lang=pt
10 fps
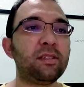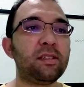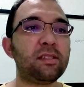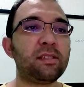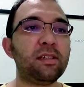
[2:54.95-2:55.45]

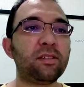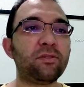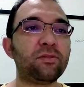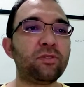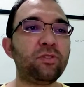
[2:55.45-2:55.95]

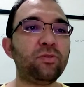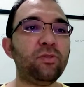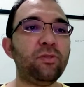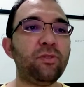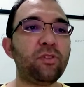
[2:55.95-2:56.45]
Santos
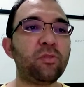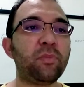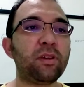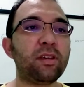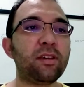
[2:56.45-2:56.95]
Júlio e
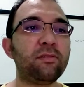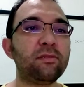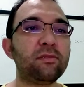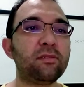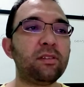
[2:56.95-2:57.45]

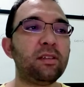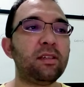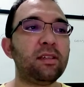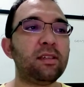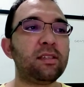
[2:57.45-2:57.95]
companheiros,
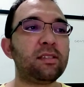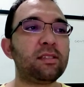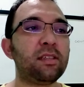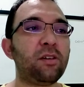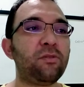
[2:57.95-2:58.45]

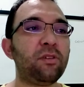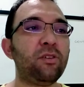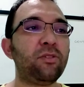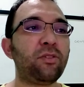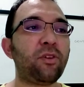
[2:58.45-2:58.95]
são
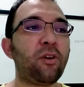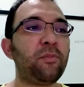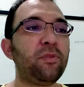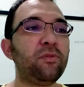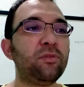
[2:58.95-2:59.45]

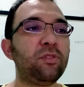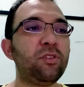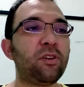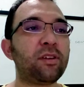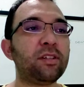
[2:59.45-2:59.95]
Eutrópio de
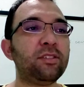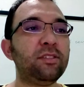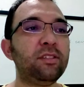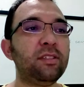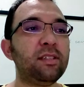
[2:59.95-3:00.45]

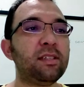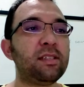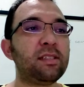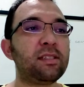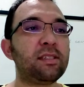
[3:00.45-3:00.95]
Orange,
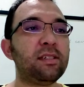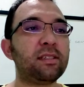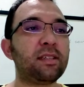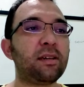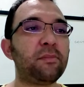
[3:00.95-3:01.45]

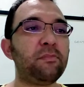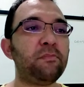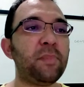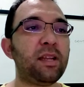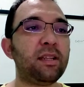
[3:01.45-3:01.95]
Santa
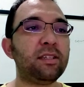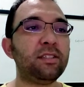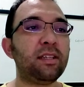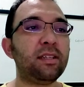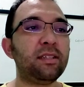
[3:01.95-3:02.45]

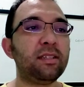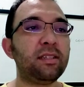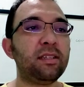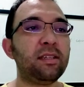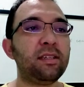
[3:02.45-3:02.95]
Melângela,
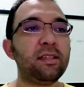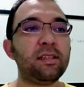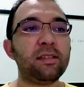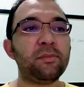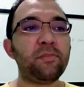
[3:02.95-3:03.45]

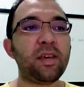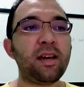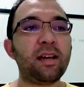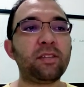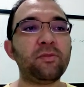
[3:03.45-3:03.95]

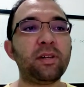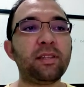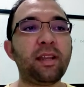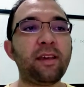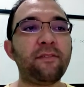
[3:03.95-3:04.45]
Beato André